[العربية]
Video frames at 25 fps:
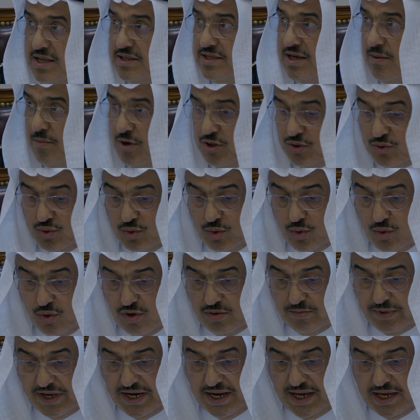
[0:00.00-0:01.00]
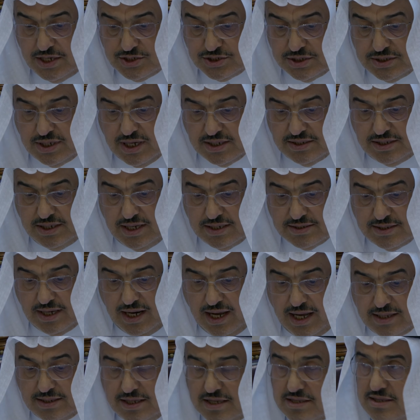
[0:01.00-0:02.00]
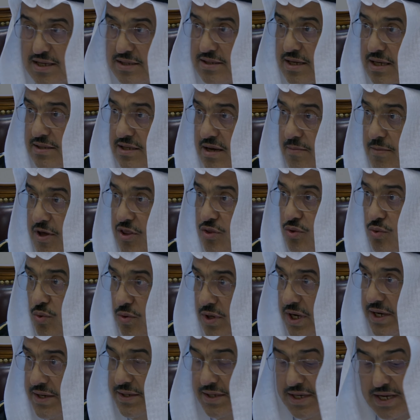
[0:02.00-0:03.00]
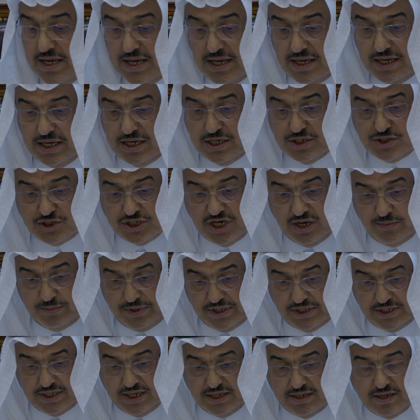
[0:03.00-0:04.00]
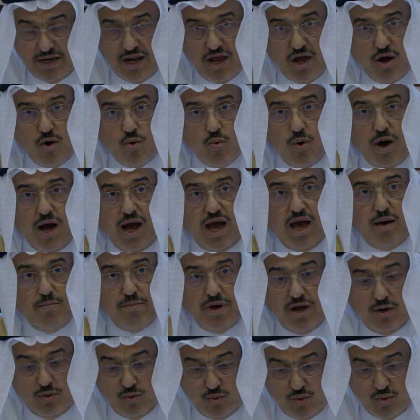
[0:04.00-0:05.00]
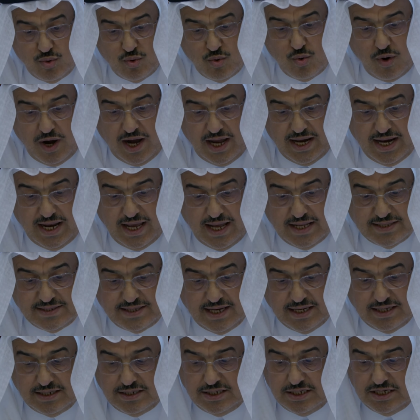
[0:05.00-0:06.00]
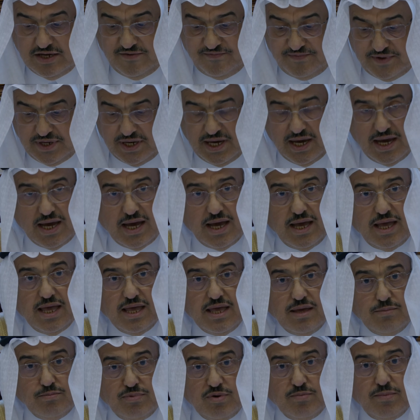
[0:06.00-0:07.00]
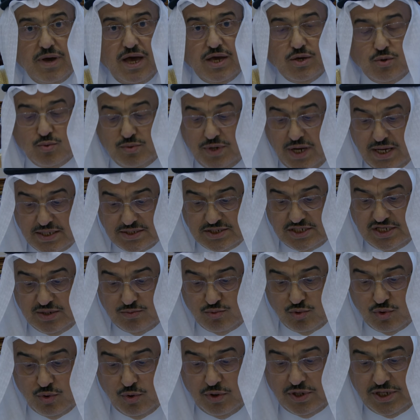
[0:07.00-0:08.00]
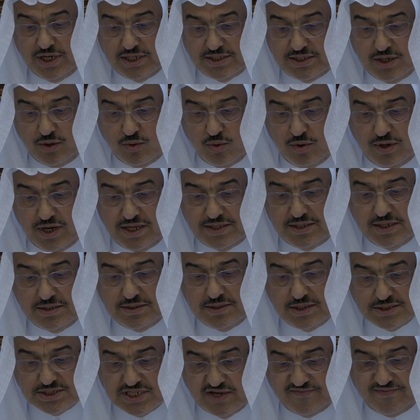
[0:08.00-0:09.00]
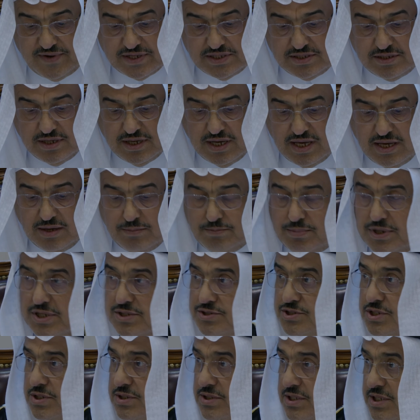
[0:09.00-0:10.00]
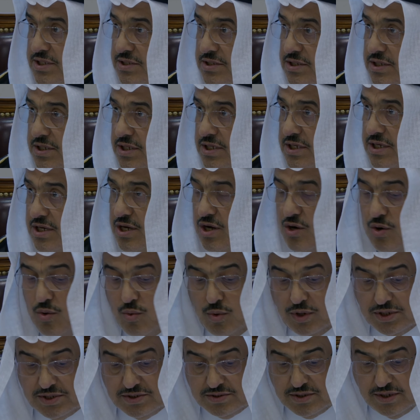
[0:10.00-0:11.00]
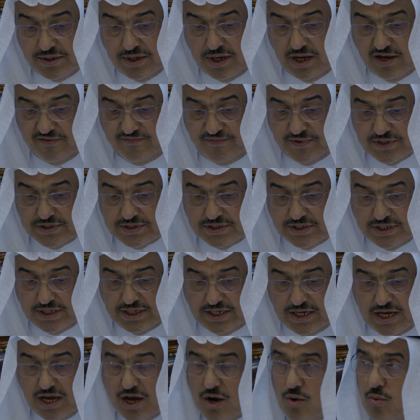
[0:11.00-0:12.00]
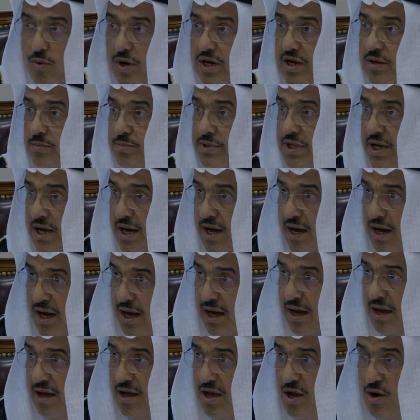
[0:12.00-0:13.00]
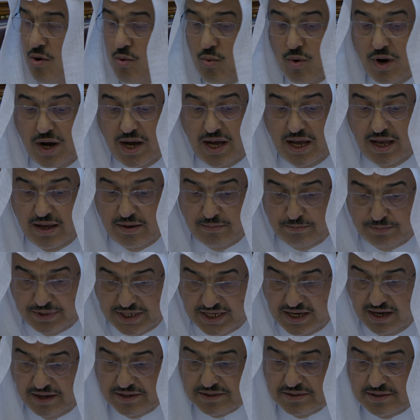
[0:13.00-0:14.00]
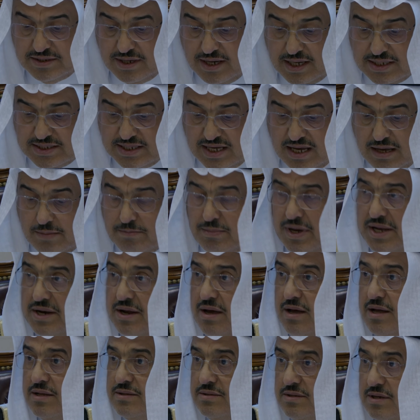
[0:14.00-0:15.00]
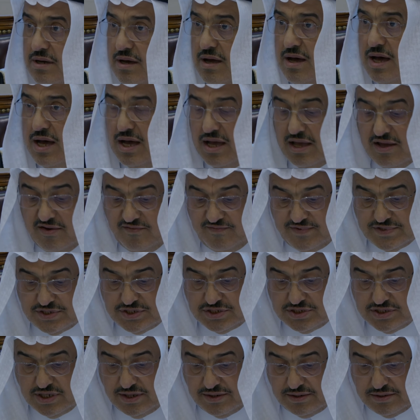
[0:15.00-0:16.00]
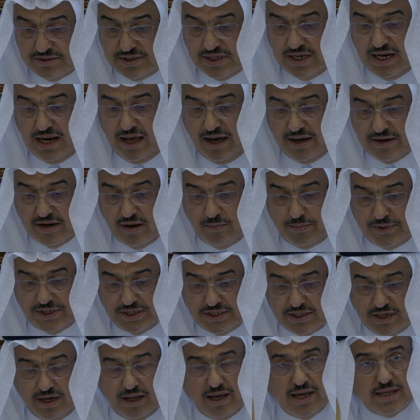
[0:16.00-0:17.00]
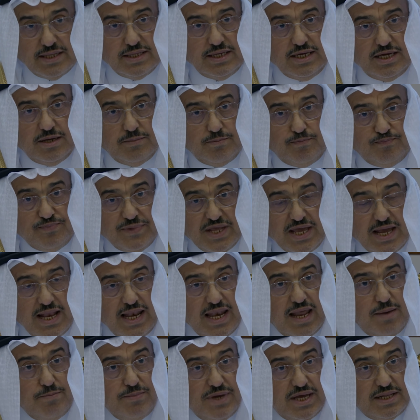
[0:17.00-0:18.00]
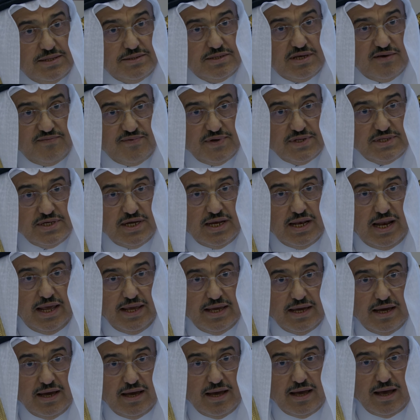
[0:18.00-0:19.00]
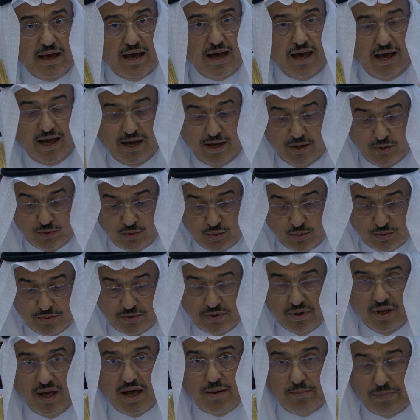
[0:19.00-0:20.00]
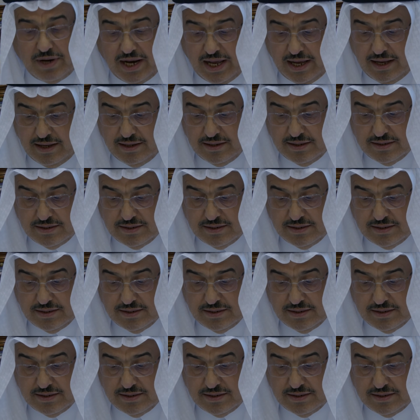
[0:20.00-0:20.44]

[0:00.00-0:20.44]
تمثله المناهج النقديه الحديثه تمثلا ايجابيا وعمله على تكييفها بما يناسب رؤيته التي اتصفت بالجده والطرافه والابداع وبها ارتاد مناطق في السرد العربي القديم لم يلتفت اليها احد قبله